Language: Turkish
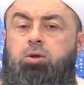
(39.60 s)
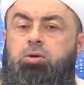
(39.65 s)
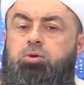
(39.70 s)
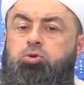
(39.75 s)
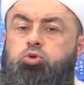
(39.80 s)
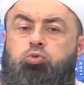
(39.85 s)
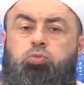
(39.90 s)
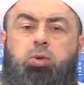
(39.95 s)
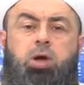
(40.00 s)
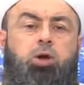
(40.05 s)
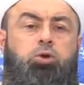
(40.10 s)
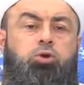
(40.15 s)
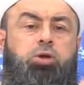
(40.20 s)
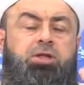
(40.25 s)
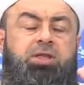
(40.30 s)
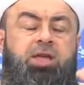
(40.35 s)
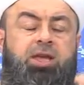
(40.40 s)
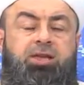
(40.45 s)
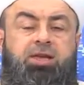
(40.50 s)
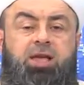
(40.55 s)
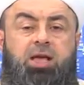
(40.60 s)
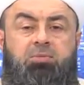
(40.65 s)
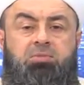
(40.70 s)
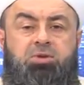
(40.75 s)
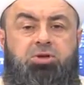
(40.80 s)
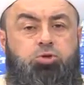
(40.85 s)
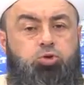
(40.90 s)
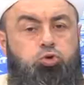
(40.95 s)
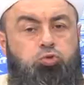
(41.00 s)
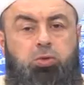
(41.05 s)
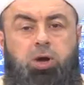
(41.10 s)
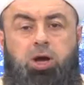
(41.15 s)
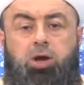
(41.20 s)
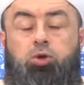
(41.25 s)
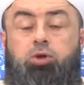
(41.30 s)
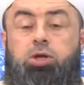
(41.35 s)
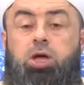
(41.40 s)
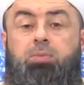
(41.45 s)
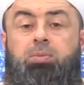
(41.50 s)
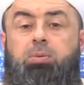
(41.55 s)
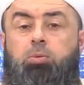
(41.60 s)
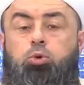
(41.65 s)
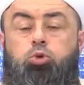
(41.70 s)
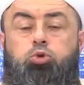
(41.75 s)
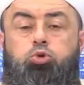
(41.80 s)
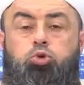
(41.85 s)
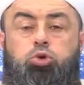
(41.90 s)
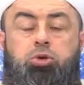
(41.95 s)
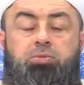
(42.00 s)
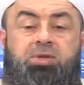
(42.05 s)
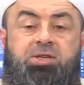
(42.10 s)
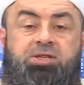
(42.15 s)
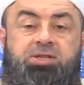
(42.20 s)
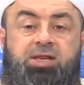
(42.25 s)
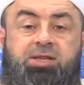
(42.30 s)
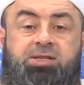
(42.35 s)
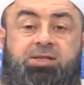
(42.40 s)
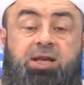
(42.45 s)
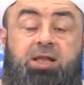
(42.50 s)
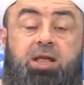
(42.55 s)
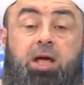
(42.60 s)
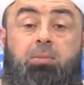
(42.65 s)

Cuma günü denk gelmiş. Cuma günü yapayım oruç tutayım desin insan.